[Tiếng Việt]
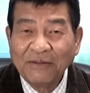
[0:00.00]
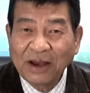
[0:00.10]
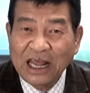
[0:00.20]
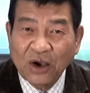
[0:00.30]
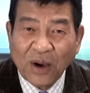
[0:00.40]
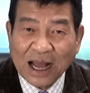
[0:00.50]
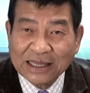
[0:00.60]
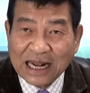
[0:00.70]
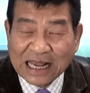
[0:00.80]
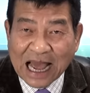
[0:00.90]
và đi qua
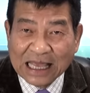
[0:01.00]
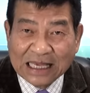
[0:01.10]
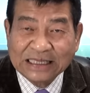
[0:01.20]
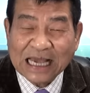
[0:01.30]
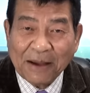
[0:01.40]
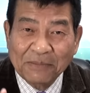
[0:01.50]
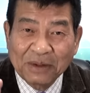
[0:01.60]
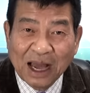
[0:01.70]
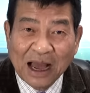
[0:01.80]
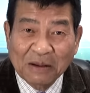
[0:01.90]
tất cả những trạm
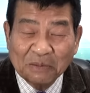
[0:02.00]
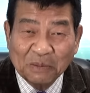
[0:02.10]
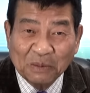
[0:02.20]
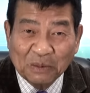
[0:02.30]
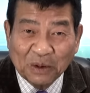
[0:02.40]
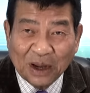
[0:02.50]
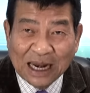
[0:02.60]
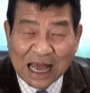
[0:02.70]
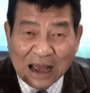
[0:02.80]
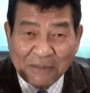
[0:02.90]
uh, gọi
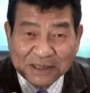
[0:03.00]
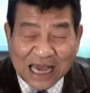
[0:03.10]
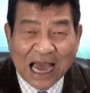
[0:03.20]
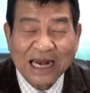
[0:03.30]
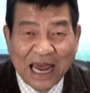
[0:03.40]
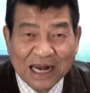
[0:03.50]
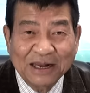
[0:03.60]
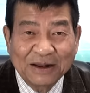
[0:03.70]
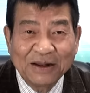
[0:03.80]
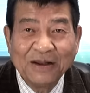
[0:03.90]
là trạc điện
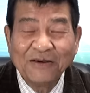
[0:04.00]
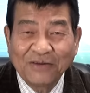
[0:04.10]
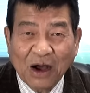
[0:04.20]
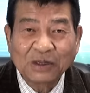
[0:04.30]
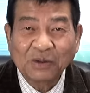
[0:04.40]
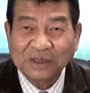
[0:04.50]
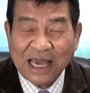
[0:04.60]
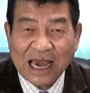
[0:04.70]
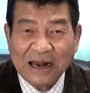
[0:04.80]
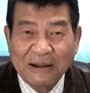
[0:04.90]
vào trong
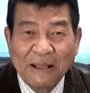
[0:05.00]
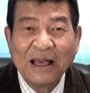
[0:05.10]
xe đó,